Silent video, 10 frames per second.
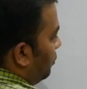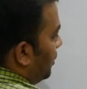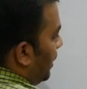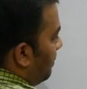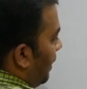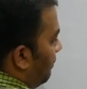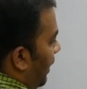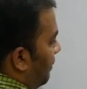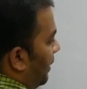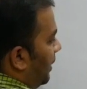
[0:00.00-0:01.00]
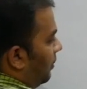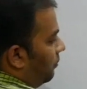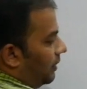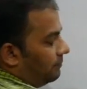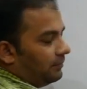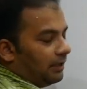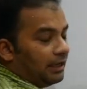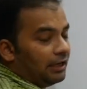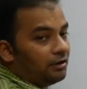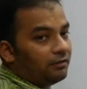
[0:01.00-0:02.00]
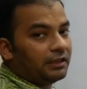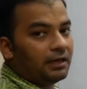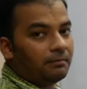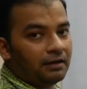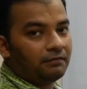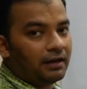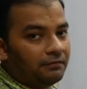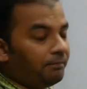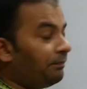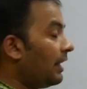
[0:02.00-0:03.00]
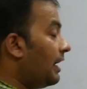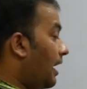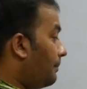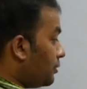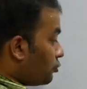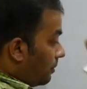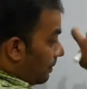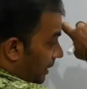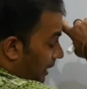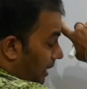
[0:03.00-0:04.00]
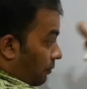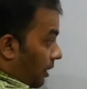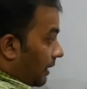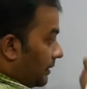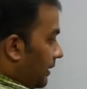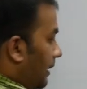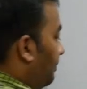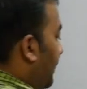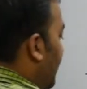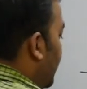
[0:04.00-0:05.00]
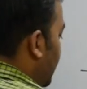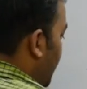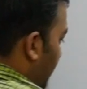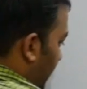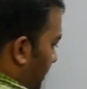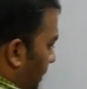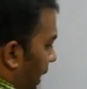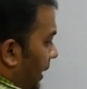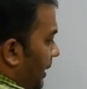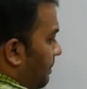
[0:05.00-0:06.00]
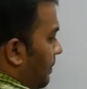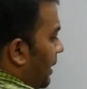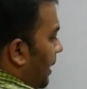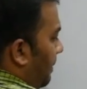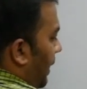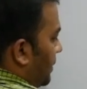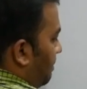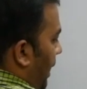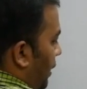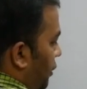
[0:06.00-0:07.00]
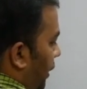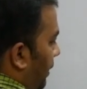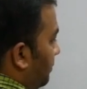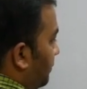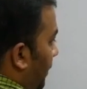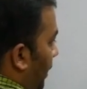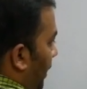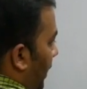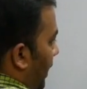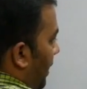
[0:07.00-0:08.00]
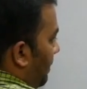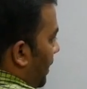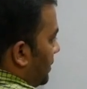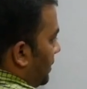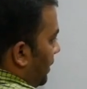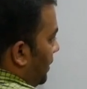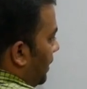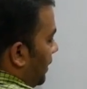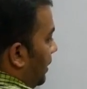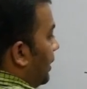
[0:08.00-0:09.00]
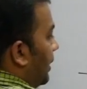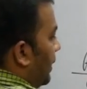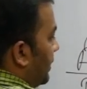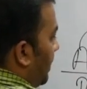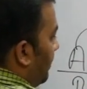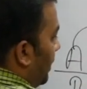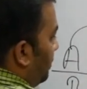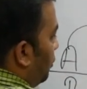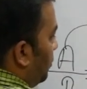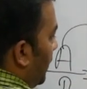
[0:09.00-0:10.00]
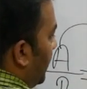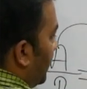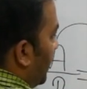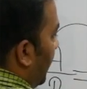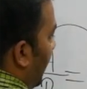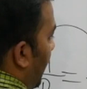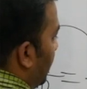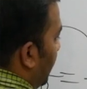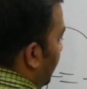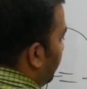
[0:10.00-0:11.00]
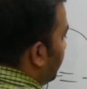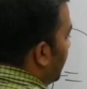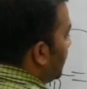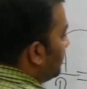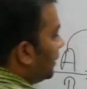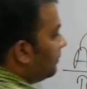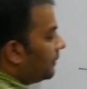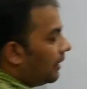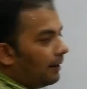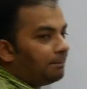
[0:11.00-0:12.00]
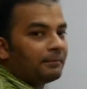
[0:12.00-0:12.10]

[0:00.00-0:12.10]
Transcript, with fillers: टू थ्री बाई फाइव लिखा हुआ है क्या लिखा हुआ है थ्री बाई फाइव अब इसको भी पढ़ना आपको आना चाहिए इसका मतलब क्या है कि बी के पास पाँच है ए के पास तीन है इसका मतलब टोटल कितना है आठ है नहीं समझे ठीक है